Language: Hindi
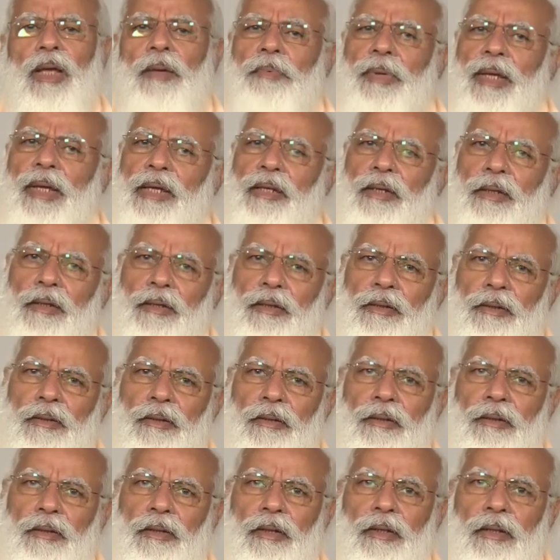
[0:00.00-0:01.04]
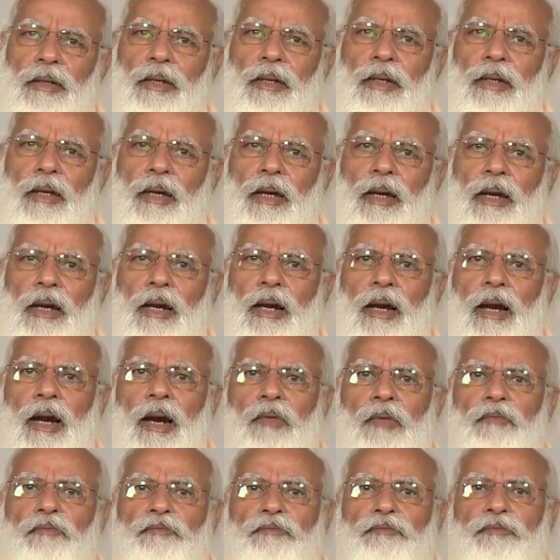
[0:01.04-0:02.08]
तभी
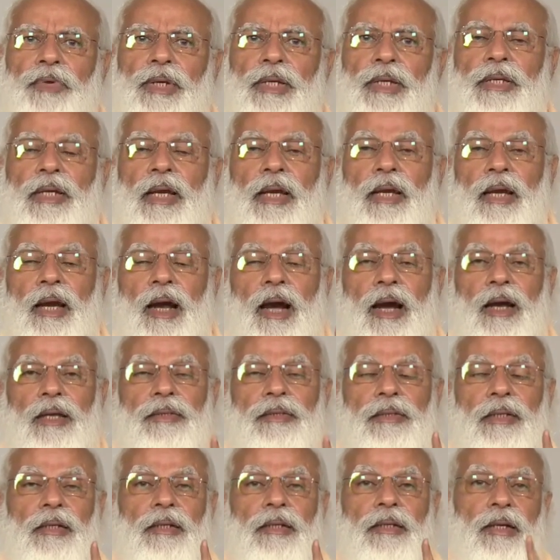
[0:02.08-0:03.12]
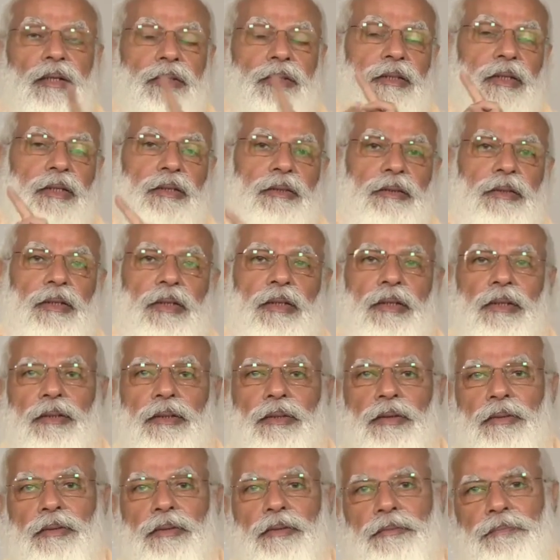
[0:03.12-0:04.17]
हम विजय हासिल कर सकते
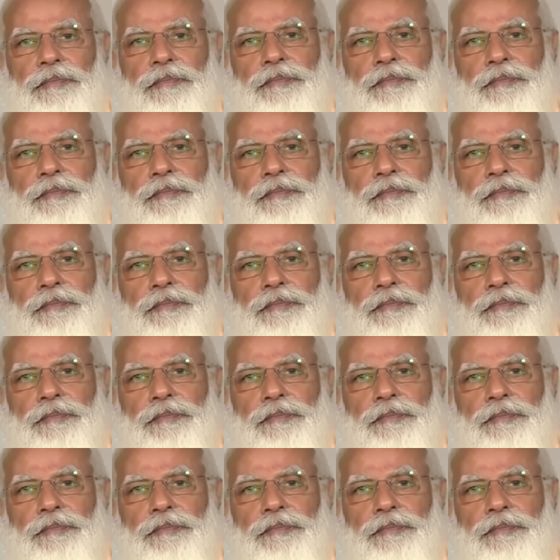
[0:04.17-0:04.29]
हैं